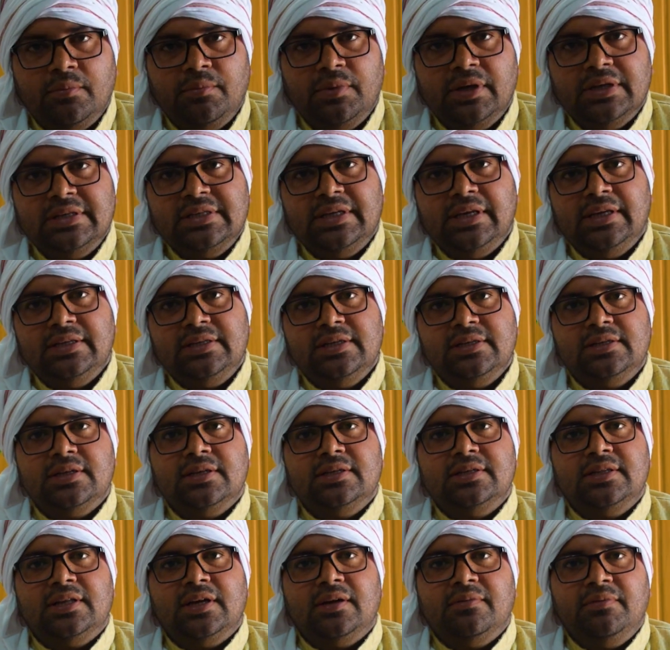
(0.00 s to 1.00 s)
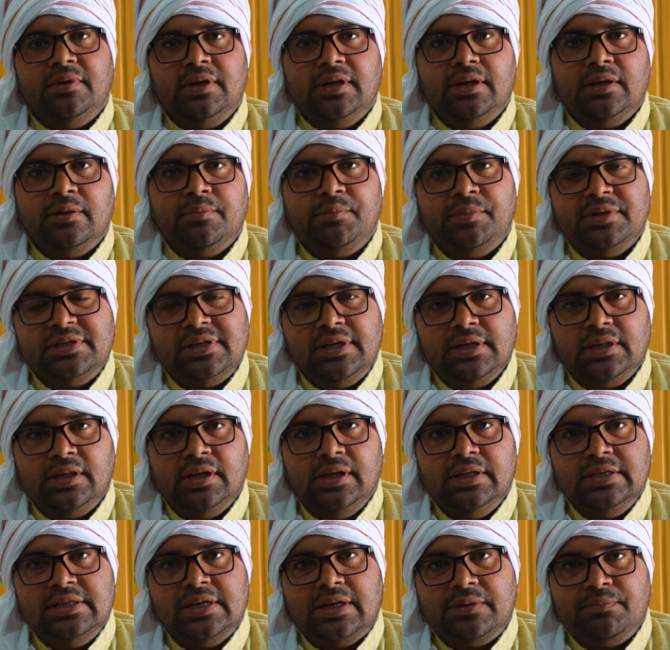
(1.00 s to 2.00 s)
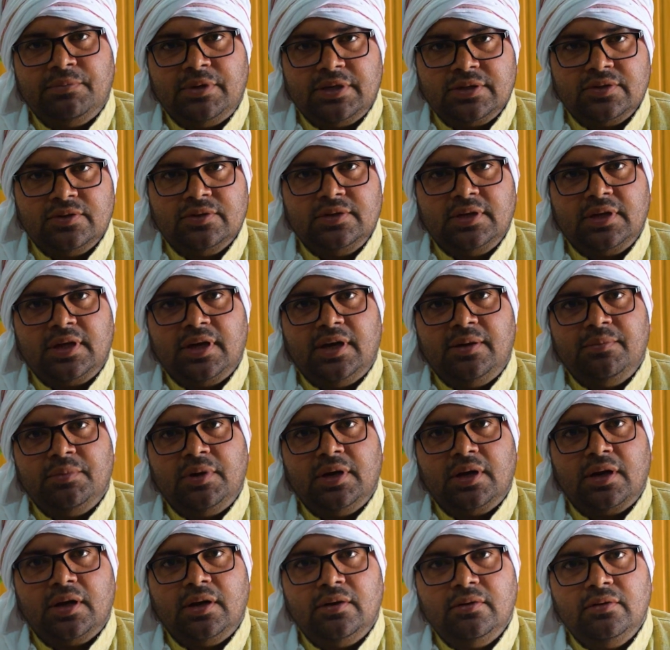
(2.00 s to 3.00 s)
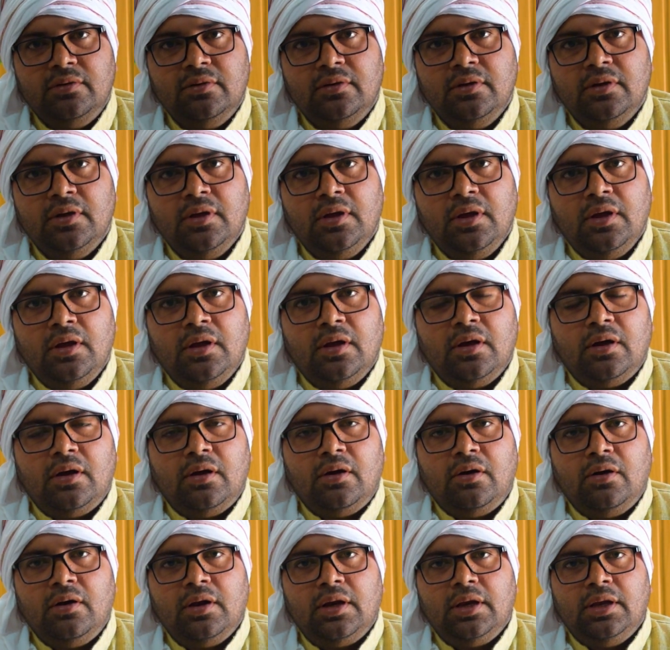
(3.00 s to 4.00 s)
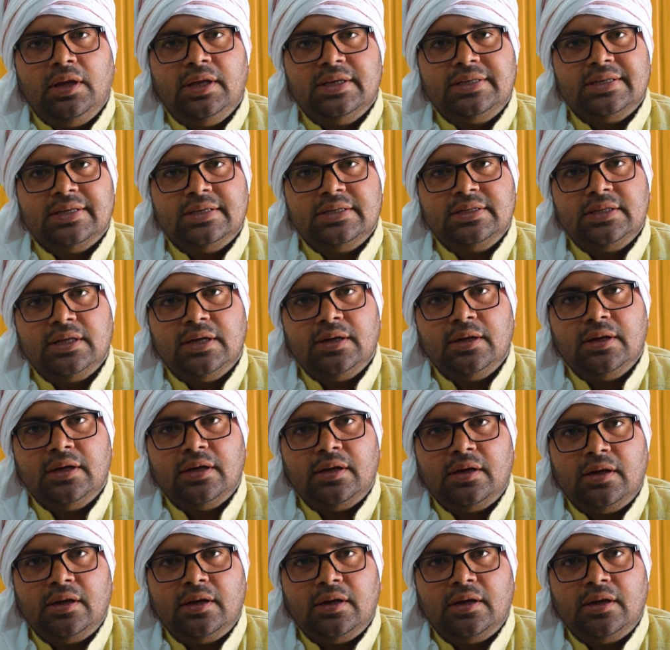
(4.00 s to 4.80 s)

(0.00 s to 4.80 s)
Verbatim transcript: मैं सीसी संस्था में पिछले तीन साल वर्षों से काम कर रहा हूँ और ये संस्था